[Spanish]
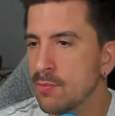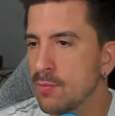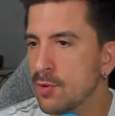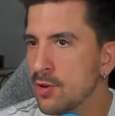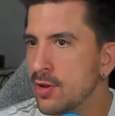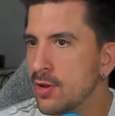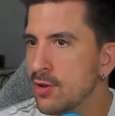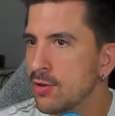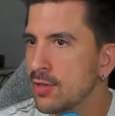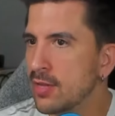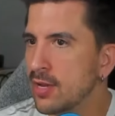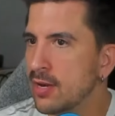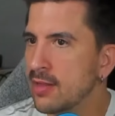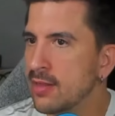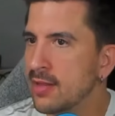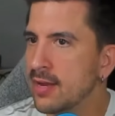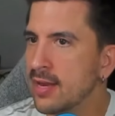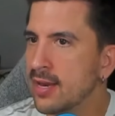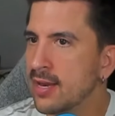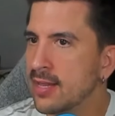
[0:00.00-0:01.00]
es un moñeo de tele
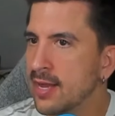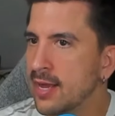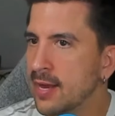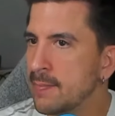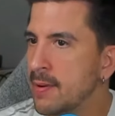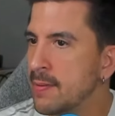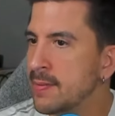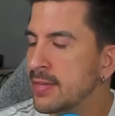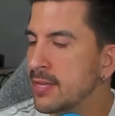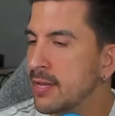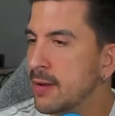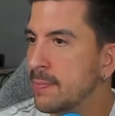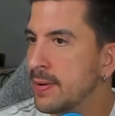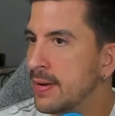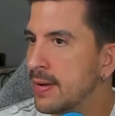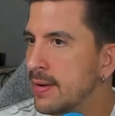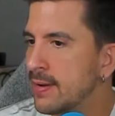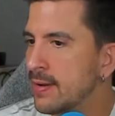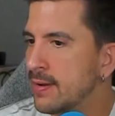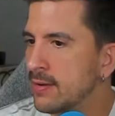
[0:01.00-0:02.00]
indiscreta que me ha mandado
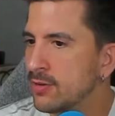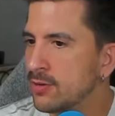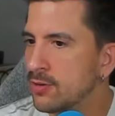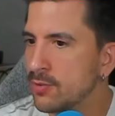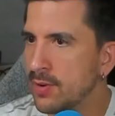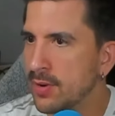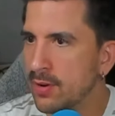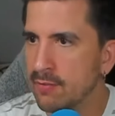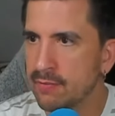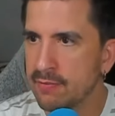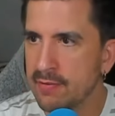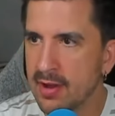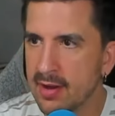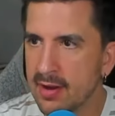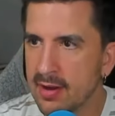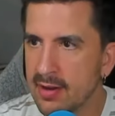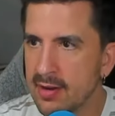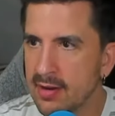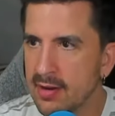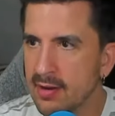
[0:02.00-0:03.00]
Pili. Yo voy a confiar
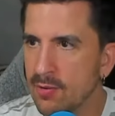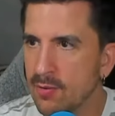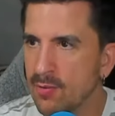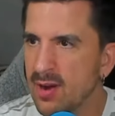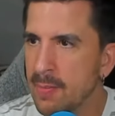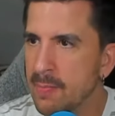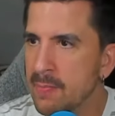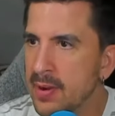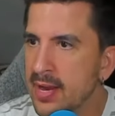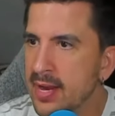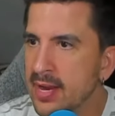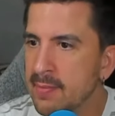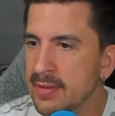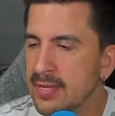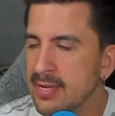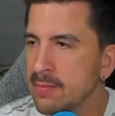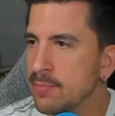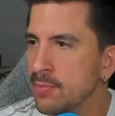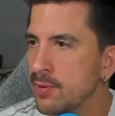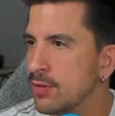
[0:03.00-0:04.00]
en ella. Un Spay que me
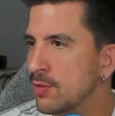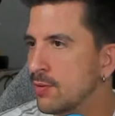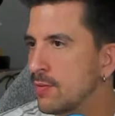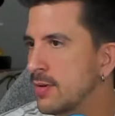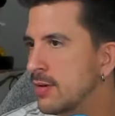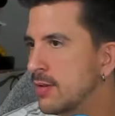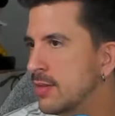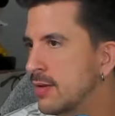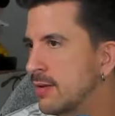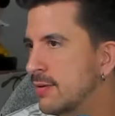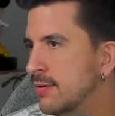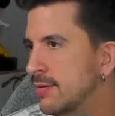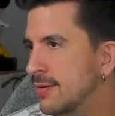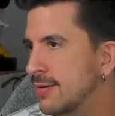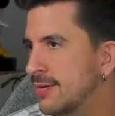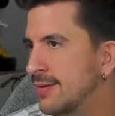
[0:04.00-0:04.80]
están poniendo verde.